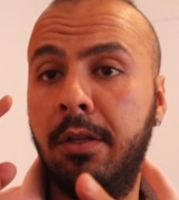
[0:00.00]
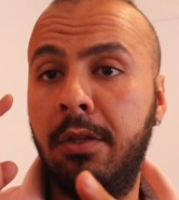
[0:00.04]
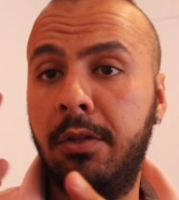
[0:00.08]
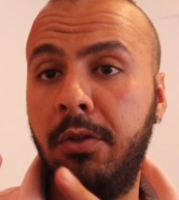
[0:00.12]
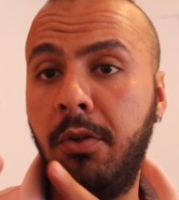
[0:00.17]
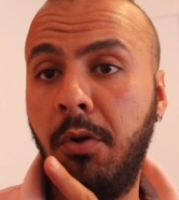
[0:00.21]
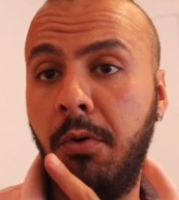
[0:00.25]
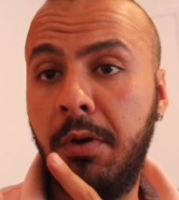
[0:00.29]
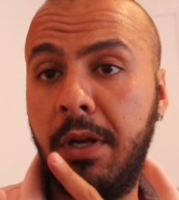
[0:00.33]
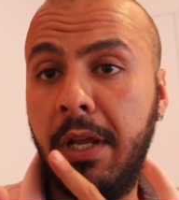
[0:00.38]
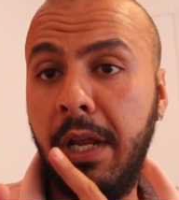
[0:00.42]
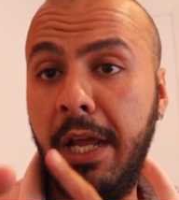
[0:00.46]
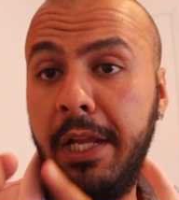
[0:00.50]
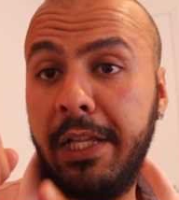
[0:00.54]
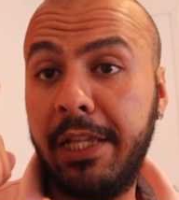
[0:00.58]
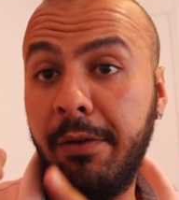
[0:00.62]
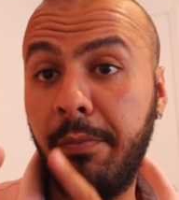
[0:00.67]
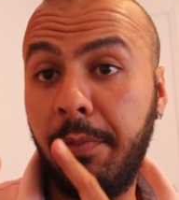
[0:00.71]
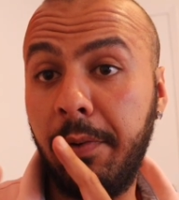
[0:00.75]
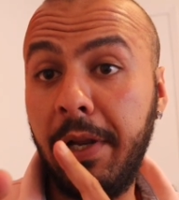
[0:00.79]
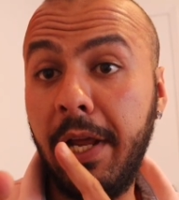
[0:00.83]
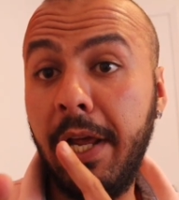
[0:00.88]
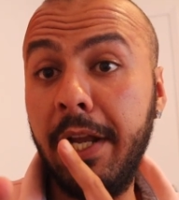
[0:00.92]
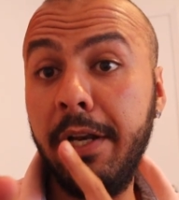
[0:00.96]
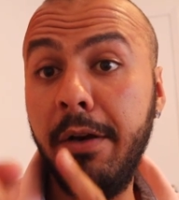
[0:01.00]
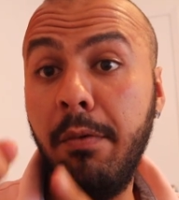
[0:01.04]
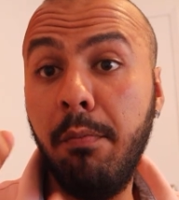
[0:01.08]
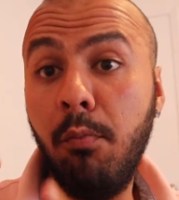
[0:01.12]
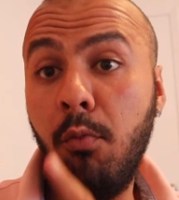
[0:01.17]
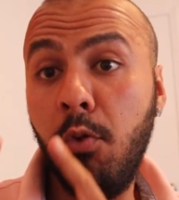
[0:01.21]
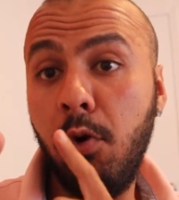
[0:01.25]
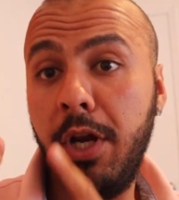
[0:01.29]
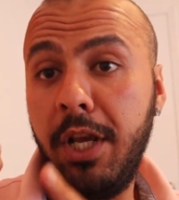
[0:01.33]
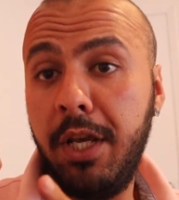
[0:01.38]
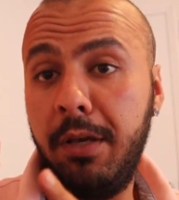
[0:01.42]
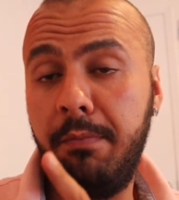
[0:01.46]
دونك هاد البلان
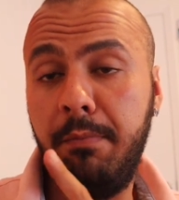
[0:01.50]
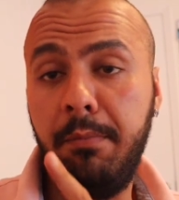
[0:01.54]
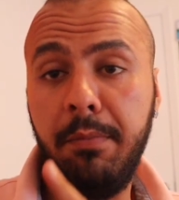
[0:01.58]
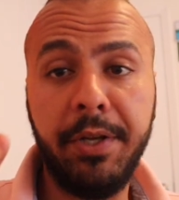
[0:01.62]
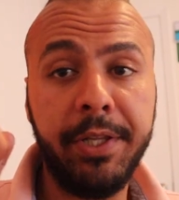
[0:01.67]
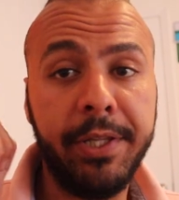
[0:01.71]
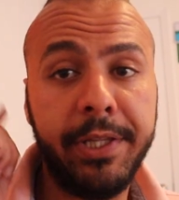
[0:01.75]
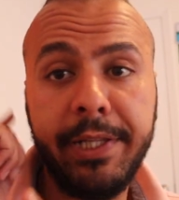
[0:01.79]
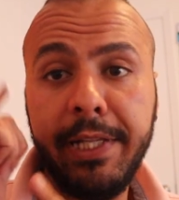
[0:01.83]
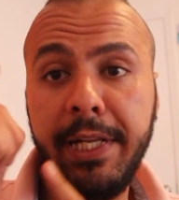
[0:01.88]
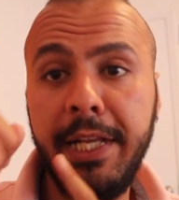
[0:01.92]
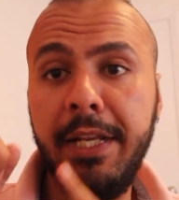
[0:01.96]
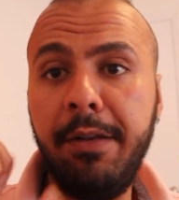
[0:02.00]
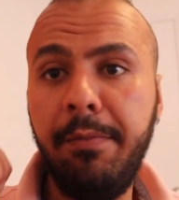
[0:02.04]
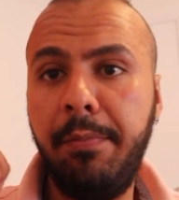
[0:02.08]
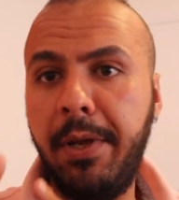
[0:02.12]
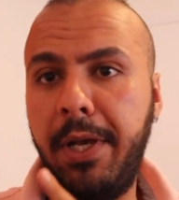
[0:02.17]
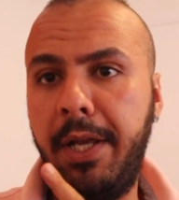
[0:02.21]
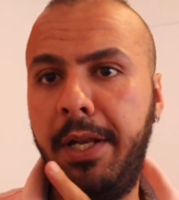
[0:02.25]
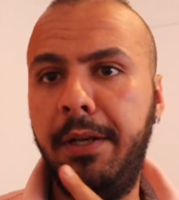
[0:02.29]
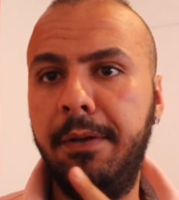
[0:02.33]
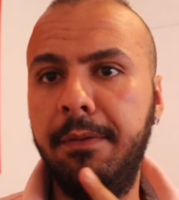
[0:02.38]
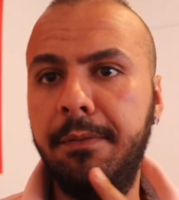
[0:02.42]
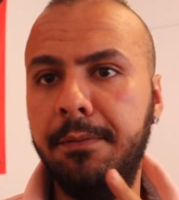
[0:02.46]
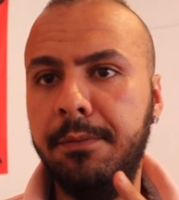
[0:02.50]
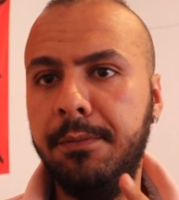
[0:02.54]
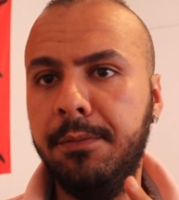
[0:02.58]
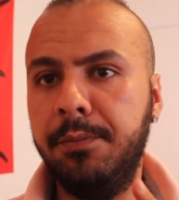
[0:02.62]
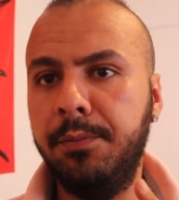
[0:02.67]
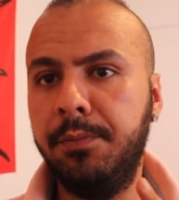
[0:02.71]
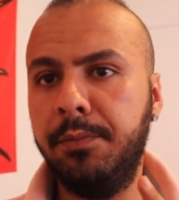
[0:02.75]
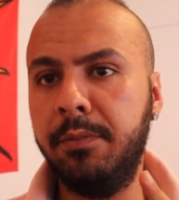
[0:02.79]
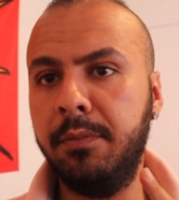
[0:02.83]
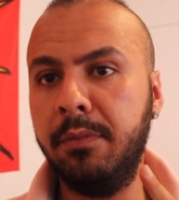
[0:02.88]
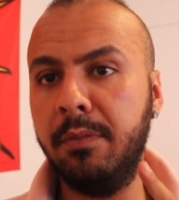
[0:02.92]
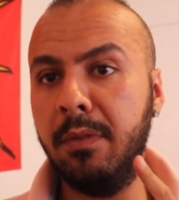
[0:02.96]
مهم رد ليه البال
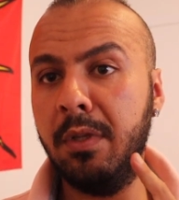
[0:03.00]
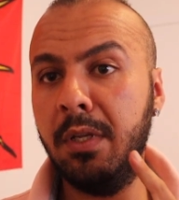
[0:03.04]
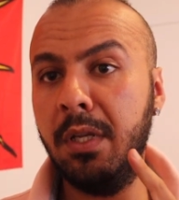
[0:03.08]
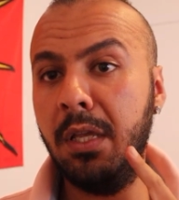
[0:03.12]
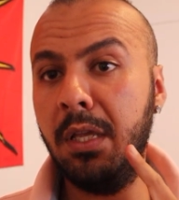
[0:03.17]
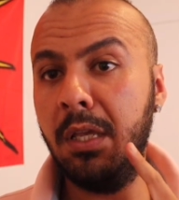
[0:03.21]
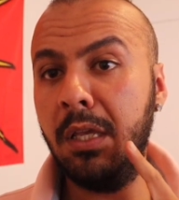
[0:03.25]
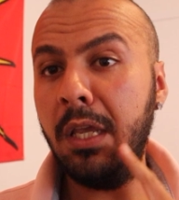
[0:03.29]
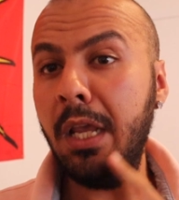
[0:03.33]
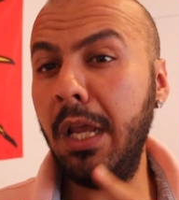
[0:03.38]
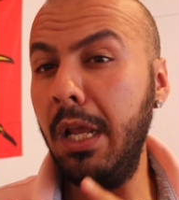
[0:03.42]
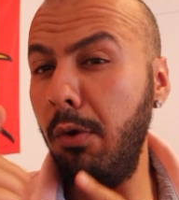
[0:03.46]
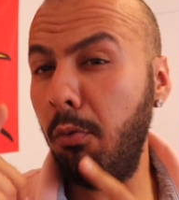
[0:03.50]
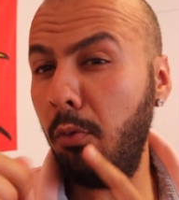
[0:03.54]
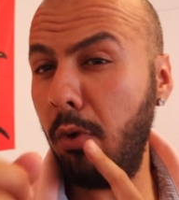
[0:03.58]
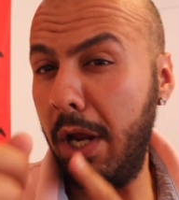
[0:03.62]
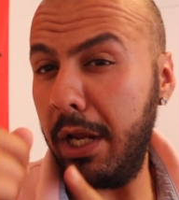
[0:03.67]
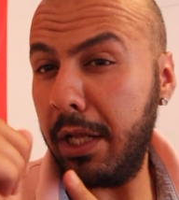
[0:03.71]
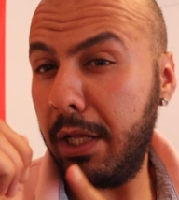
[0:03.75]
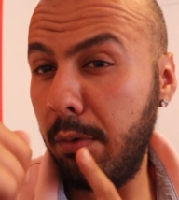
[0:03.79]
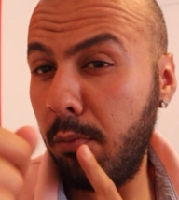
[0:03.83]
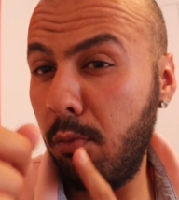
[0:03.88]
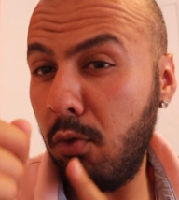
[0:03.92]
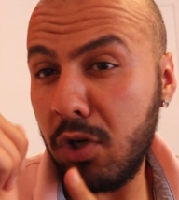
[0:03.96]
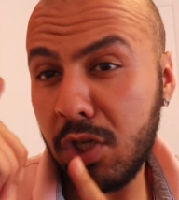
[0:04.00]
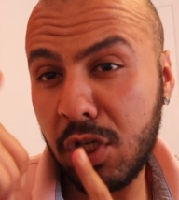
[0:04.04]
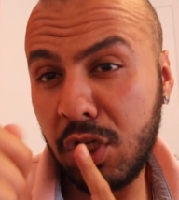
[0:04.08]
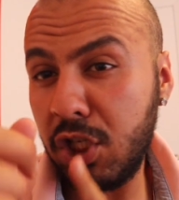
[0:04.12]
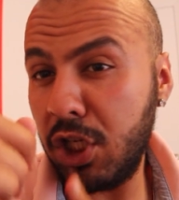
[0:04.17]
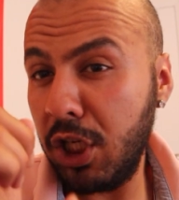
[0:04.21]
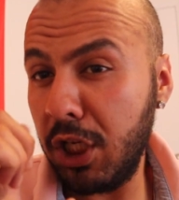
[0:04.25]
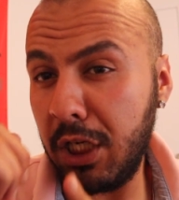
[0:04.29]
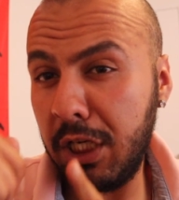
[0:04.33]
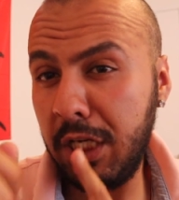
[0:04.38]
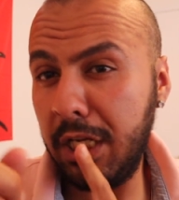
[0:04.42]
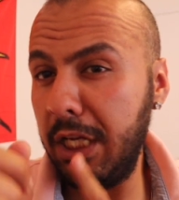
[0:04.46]
كاين واحد
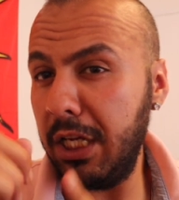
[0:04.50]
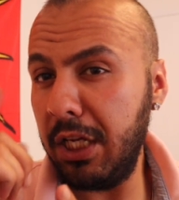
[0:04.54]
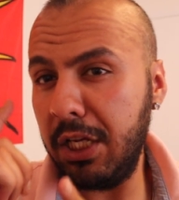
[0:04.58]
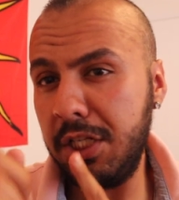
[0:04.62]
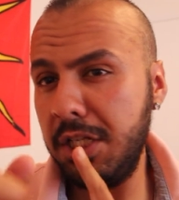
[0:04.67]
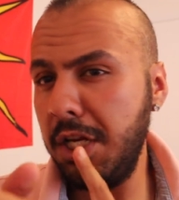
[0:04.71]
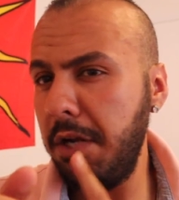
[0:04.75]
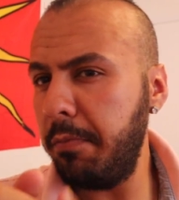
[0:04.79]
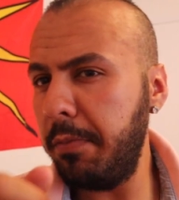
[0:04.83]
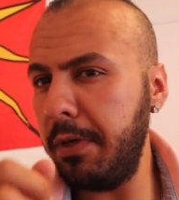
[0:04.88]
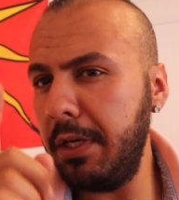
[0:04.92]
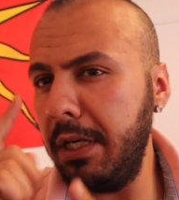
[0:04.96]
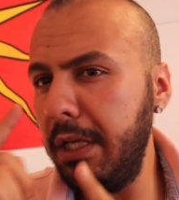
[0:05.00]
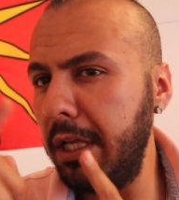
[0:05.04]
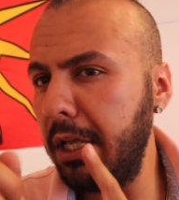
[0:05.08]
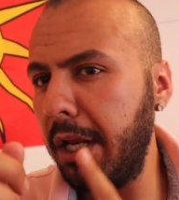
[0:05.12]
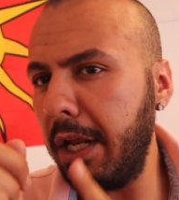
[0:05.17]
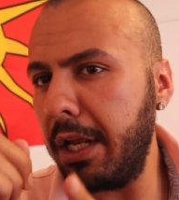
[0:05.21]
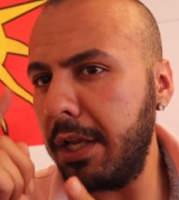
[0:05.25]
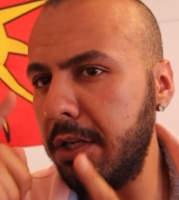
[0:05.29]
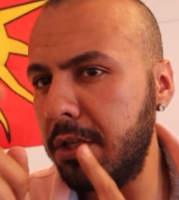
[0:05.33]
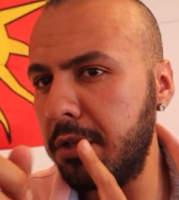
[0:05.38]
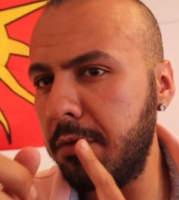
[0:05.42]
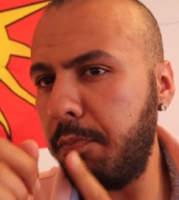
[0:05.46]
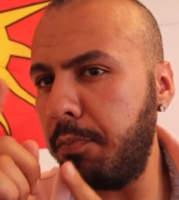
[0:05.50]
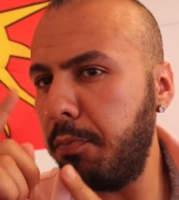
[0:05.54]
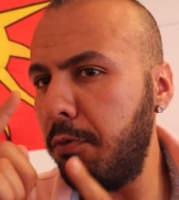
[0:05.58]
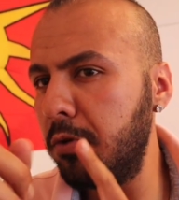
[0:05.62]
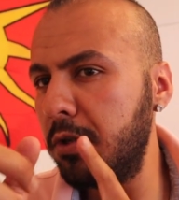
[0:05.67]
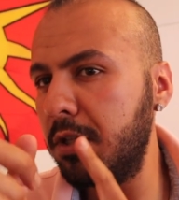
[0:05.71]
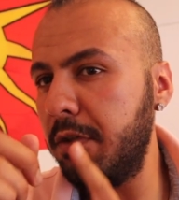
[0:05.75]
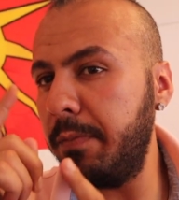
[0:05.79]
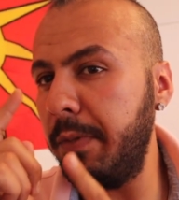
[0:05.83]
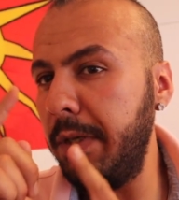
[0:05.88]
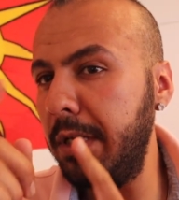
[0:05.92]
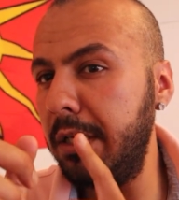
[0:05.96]
المؤشر الاعجاب اللي راه
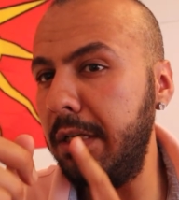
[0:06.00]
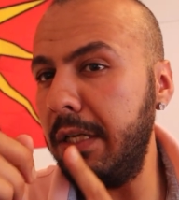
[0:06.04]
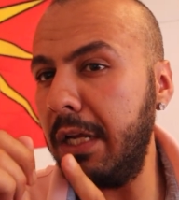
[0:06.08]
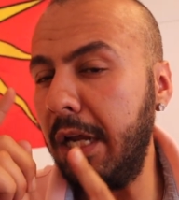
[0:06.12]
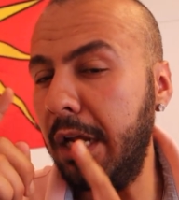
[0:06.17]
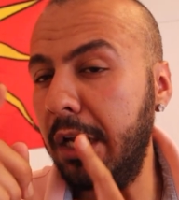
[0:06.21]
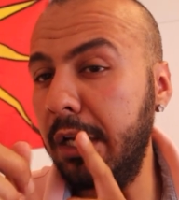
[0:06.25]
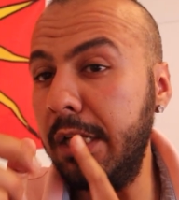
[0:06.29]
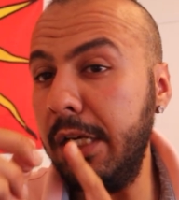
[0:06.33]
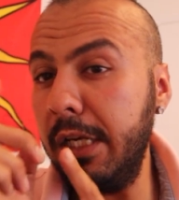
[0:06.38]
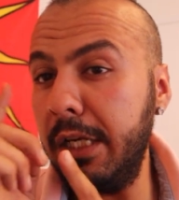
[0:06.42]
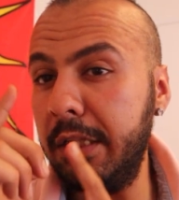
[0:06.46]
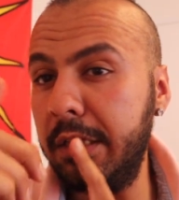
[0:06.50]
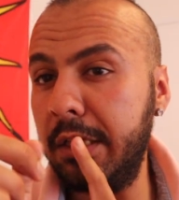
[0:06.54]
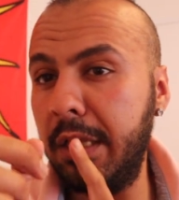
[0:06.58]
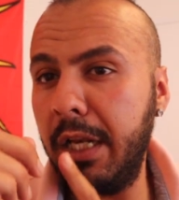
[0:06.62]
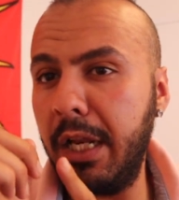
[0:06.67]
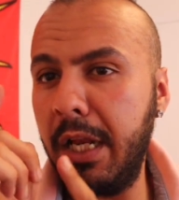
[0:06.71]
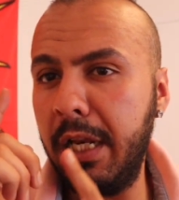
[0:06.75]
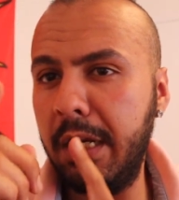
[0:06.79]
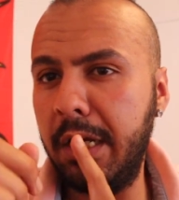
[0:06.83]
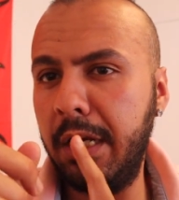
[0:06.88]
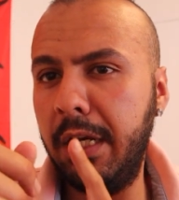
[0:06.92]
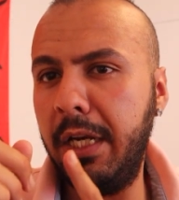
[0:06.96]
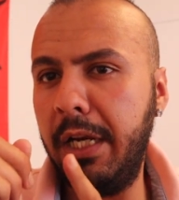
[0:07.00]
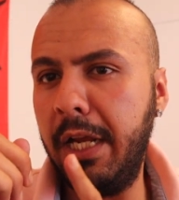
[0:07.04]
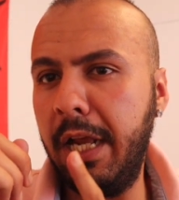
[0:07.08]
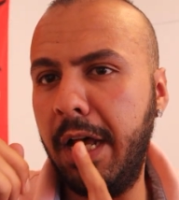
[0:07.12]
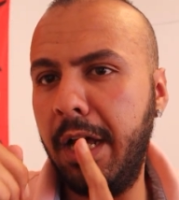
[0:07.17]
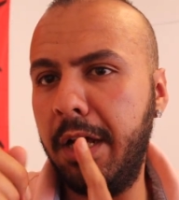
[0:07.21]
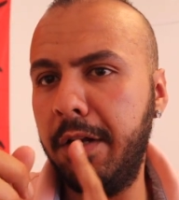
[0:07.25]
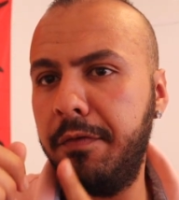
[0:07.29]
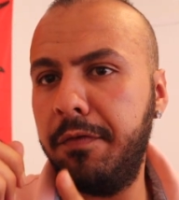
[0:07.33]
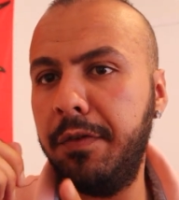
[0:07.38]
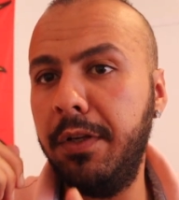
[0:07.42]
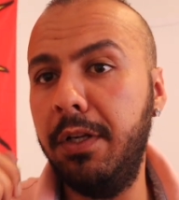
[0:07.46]
جبونس بان قليل الدراري اللي
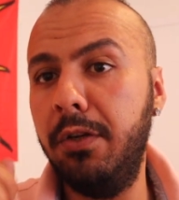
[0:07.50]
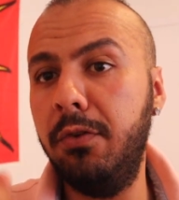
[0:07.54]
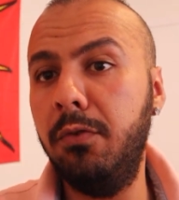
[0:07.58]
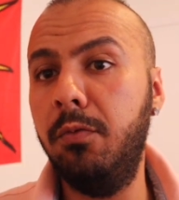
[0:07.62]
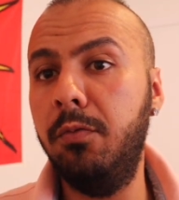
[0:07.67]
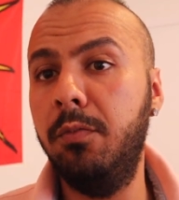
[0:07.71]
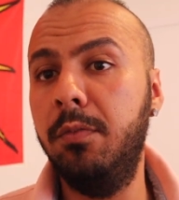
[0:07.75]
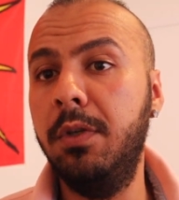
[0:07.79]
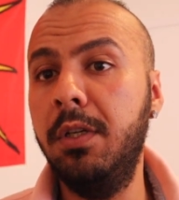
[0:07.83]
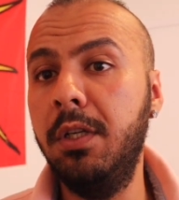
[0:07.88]
عارفينه